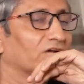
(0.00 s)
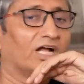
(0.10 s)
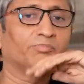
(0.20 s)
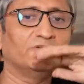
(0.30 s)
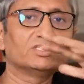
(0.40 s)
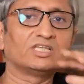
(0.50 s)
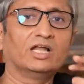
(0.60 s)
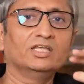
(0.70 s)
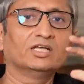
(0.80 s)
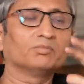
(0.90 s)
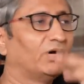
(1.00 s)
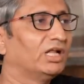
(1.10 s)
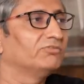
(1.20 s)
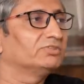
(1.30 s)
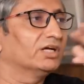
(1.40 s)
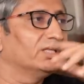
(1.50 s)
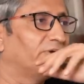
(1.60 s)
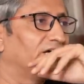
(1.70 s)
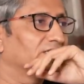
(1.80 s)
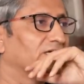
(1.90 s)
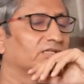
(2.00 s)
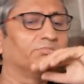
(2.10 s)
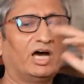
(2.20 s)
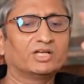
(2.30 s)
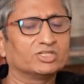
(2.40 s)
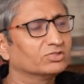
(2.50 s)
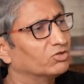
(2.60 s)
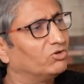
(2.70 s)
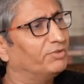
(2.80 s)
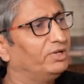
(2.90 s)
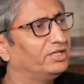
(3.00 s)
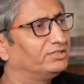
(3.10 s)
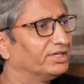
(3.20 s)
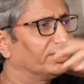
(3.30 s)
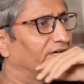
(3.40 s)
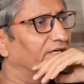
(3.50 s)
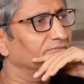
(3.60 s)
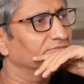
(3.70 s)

और आप इंसानियत मानवता की बात करते हैं भाषण तो कोई भी लिख देगा